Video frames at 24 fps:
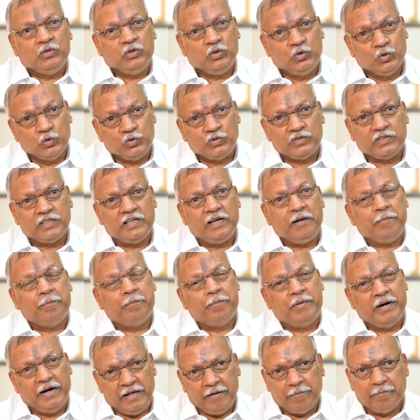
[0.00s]
दूसरे
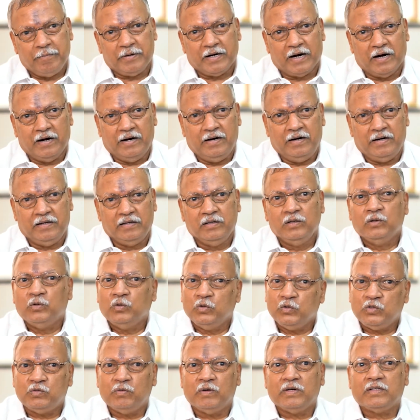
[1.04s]
बड़े ब्रांड
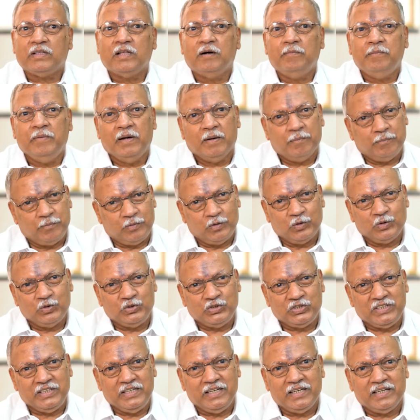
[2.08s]
उस वक्त हमें
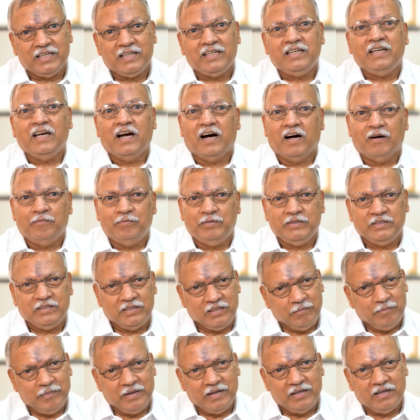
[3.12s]
अप्रोच किए कि आप
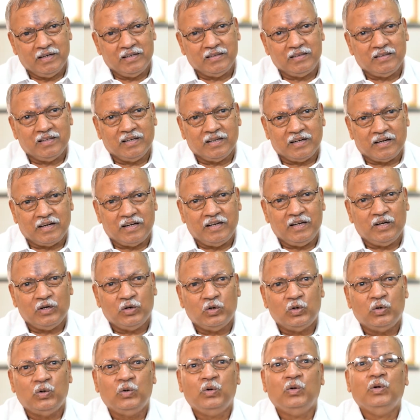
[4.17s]
इतनी मेहनत कर रहे
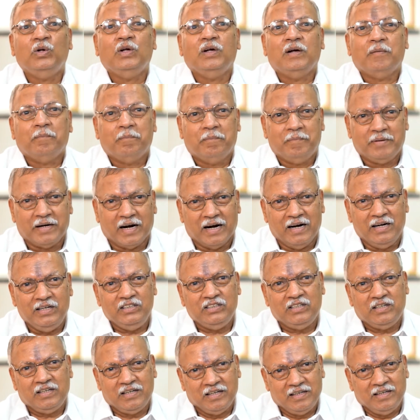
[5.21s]
हो
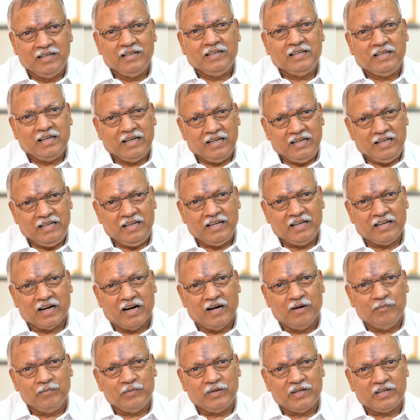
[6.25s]
ब्रांड के लिए
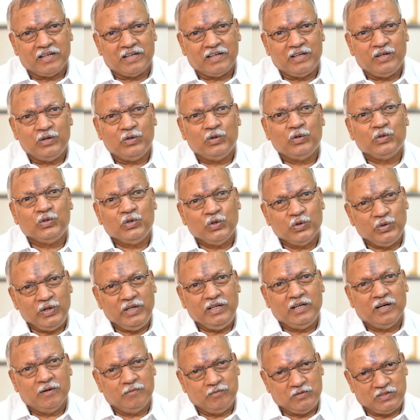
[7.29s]
काम कर रहे हो क्यों
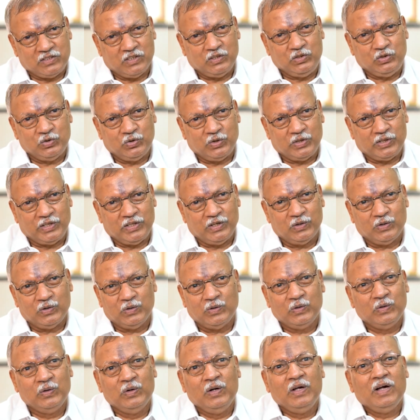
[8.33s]
नहीं हमसे जुड़ते
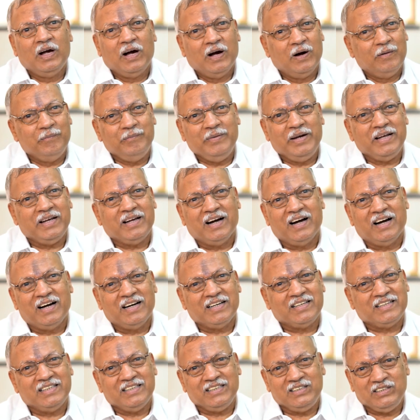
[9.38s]
हो हमने
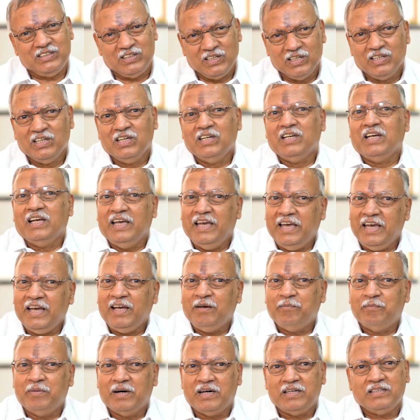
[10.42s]
कहा कि
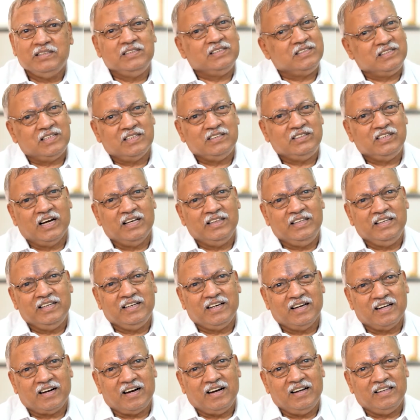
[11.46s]
एक बार जिससे शादी
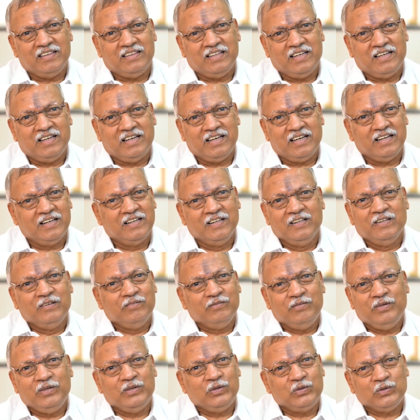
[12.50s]
कर लेते हैं
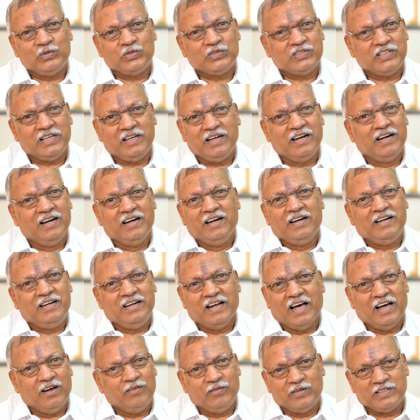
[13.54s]
फिर उससे
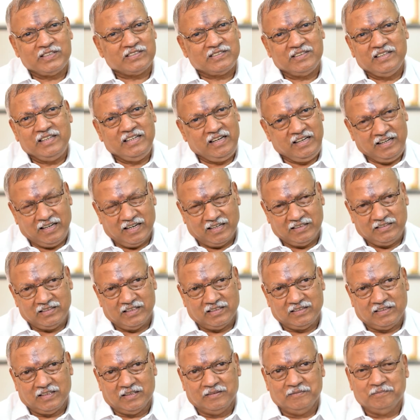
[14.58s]
डाइवर्स नहीं लिया
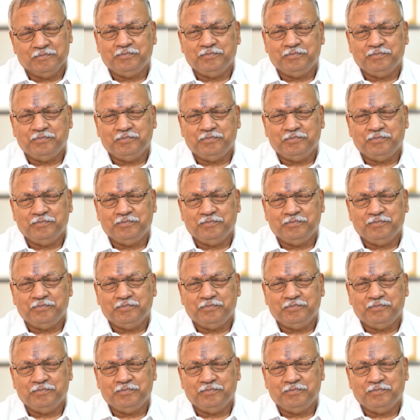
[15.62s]
जाता